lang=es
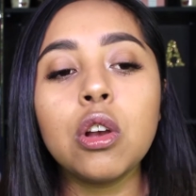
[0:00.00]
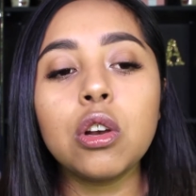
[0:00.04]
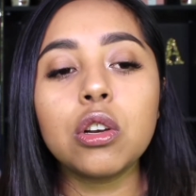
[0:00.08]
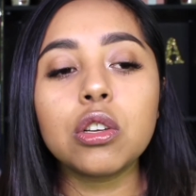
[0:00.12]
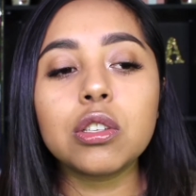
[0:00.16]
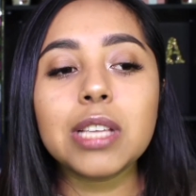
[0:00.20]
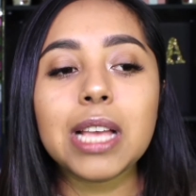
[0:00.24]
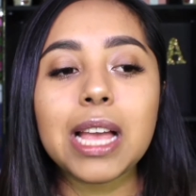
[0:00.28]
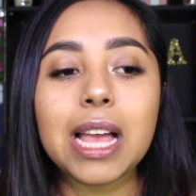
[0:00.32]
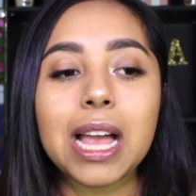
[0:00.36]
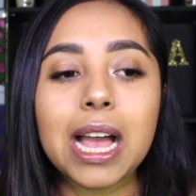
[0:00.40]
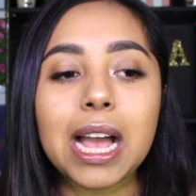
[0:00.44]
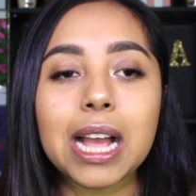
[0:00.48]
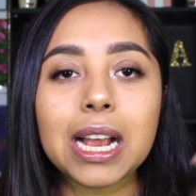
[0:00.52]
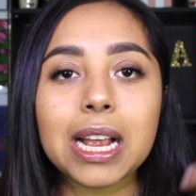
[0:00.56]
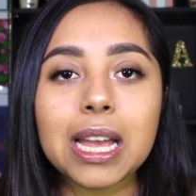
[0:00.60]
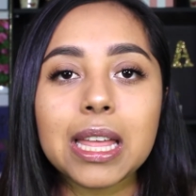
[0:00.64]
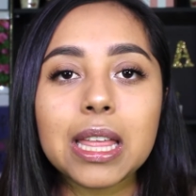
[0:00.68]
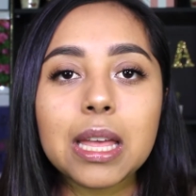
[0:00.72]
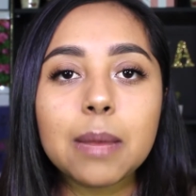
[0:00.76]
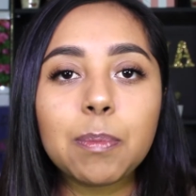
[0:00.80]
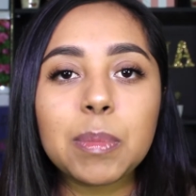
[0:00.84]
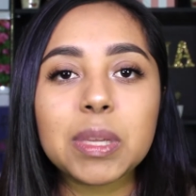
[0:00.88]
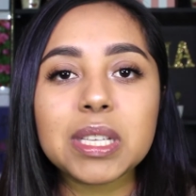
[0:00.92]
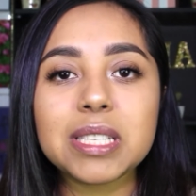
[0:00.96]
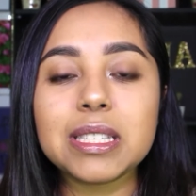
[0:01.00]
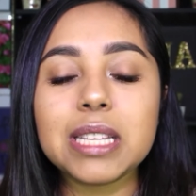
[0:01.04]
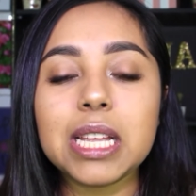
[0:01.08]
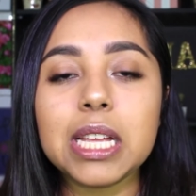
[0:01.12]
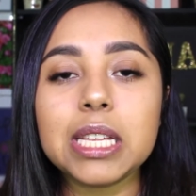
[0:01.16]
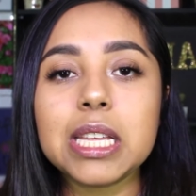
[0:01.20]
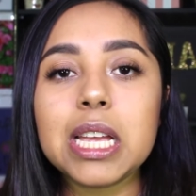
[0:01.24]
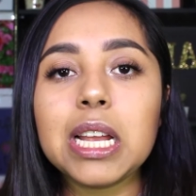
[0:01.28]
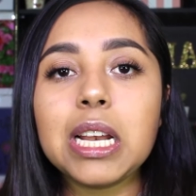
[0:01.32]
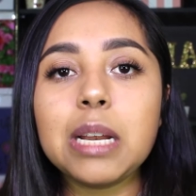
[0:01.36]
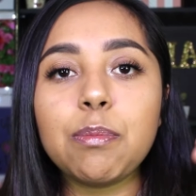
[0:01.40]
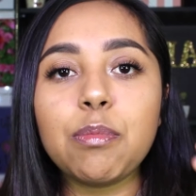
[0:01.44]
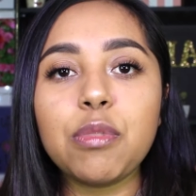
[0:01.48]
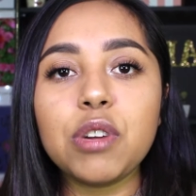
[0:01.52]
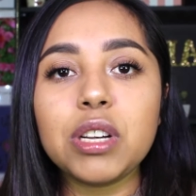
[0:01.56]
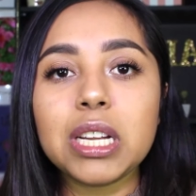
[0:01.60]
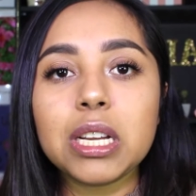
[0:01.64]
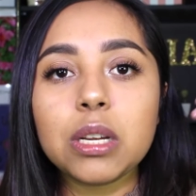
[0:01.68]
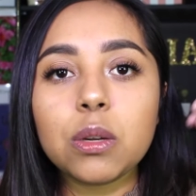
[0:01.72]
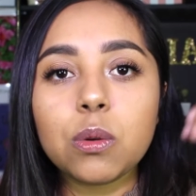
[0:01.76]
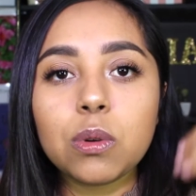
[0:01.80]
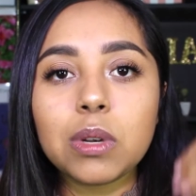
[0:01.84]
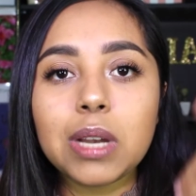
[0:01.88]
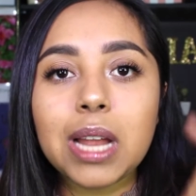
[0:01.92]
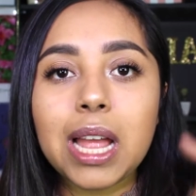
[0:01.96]
o sea, a cada pestaña le
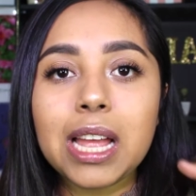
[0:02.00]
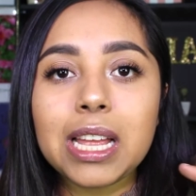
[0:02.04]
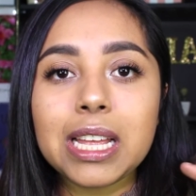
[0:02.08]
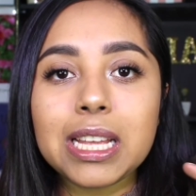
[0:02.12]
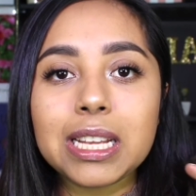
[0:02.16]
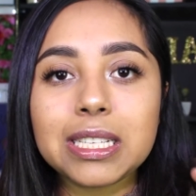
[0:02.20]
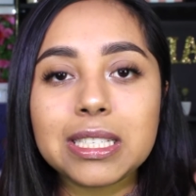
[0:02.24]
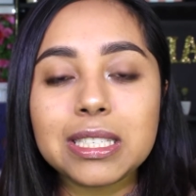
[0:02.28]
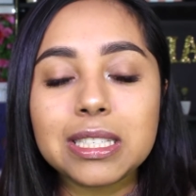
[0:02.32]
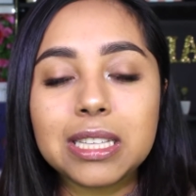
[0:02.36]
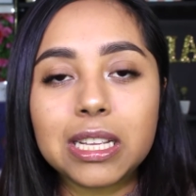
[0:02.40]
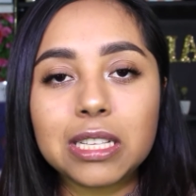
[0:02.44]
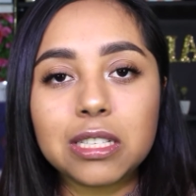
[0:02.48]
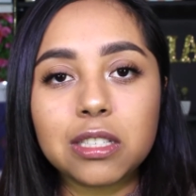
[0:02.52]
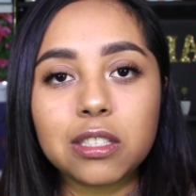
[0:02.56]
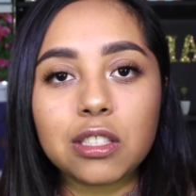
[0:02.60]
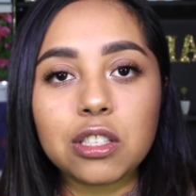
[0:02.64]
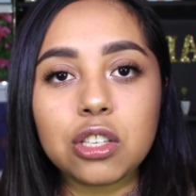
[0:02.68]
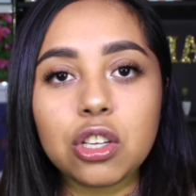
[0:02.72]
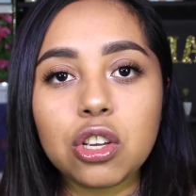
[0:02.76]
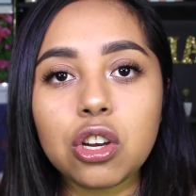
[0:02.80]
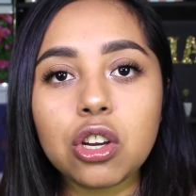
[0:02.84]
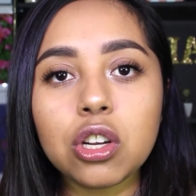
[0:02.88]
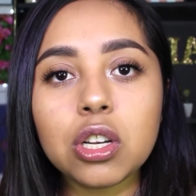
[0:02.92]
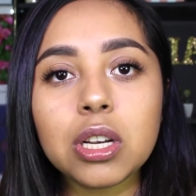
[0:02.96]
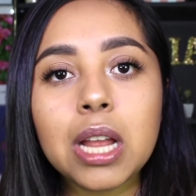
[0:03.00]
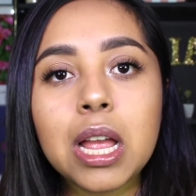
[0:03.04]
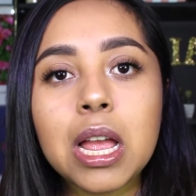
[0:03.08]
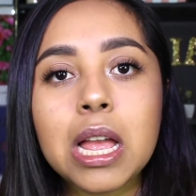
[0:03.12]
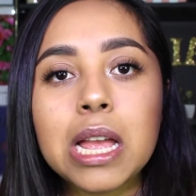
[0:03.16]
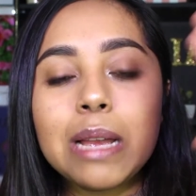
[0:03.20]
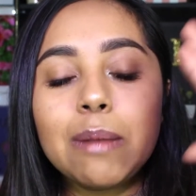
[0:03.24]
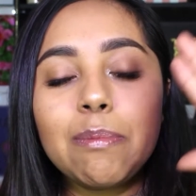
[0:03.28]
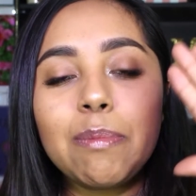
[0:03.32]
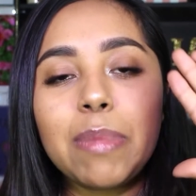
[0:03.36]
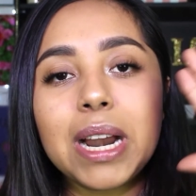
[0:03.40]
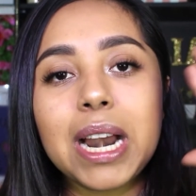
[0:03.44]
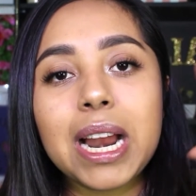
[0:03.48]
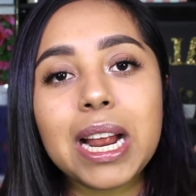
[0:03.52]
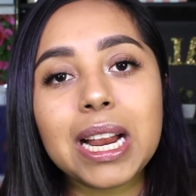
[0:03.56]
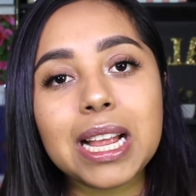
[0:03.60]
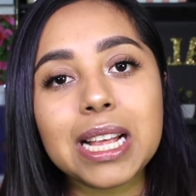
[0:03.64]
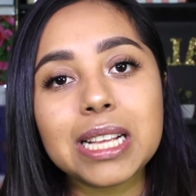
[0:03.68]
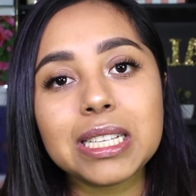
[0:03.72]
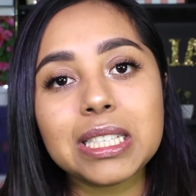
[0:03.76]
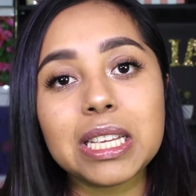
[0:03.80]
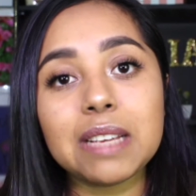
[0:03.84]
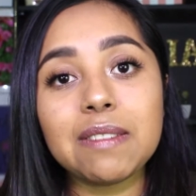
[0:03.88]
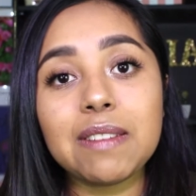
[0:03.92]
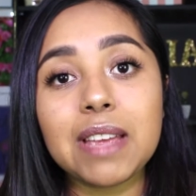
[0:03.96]
ponen una extensión para
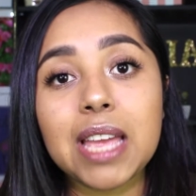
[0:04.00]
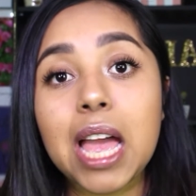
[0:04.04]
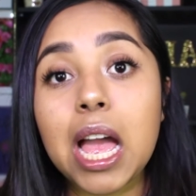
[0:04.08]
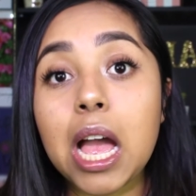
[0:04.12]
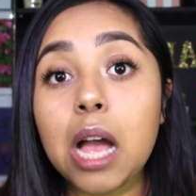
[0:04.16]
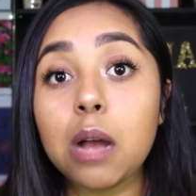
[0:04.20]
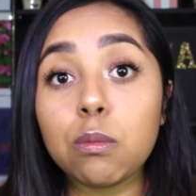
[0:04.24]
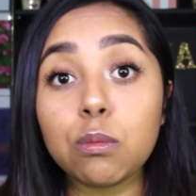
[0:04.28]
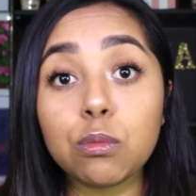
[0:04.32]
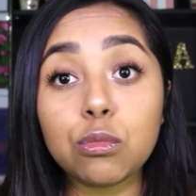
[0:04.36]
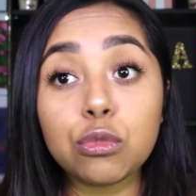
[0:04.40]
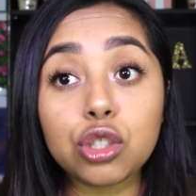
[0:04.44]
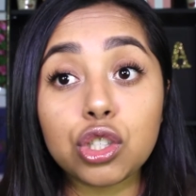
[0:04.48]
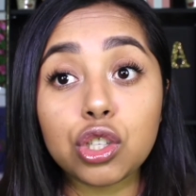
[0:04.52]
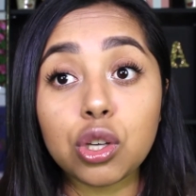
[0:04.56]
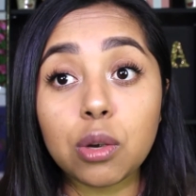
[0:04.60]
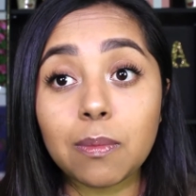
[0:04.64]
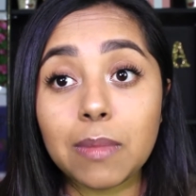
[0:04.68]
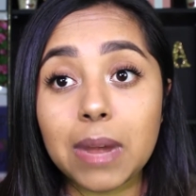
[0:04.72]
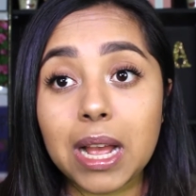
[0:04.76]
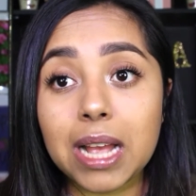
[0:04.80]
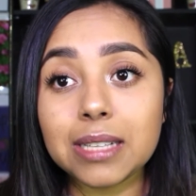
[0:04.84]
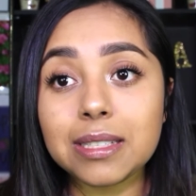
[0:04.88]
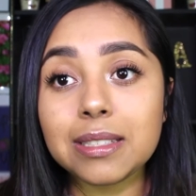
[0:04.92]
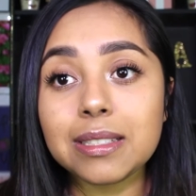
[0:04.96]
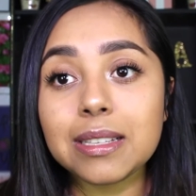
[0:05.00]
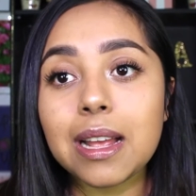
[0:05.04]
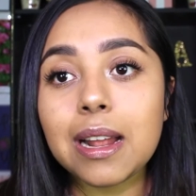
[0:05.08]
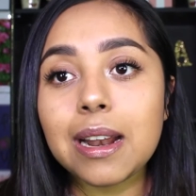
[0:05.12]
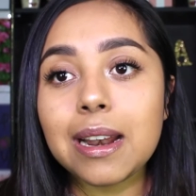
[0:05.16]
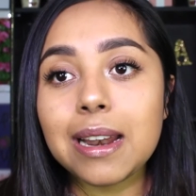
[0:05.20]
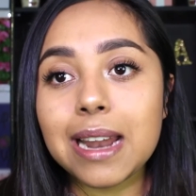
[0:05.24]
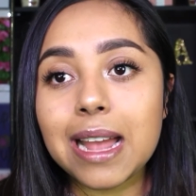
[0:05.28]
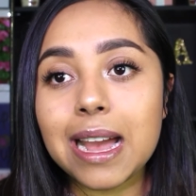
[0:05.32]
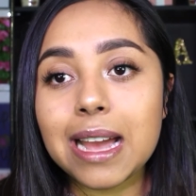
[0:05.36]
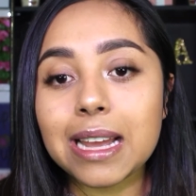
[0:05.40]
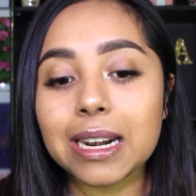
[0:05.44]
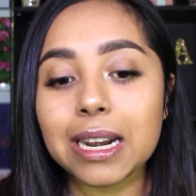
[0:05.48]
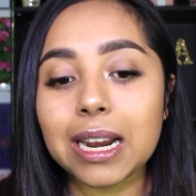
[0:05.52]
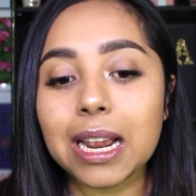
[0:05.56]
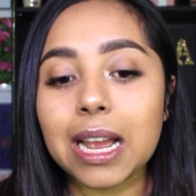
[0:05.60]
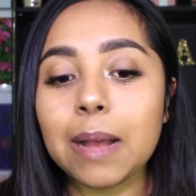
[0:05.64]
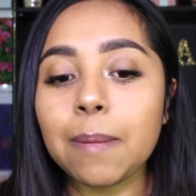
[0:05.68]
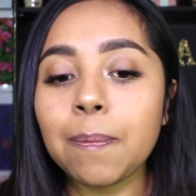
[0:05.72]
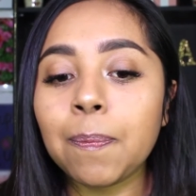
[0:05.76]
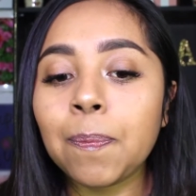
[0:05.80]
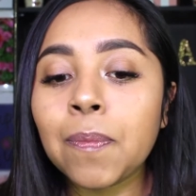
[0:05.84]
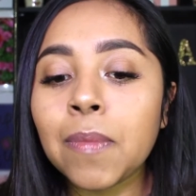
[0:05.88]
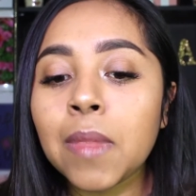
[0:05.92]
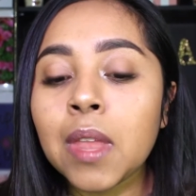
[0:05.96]
que se vea mucho más
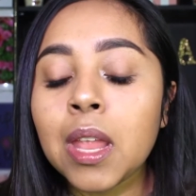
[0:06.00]
larga.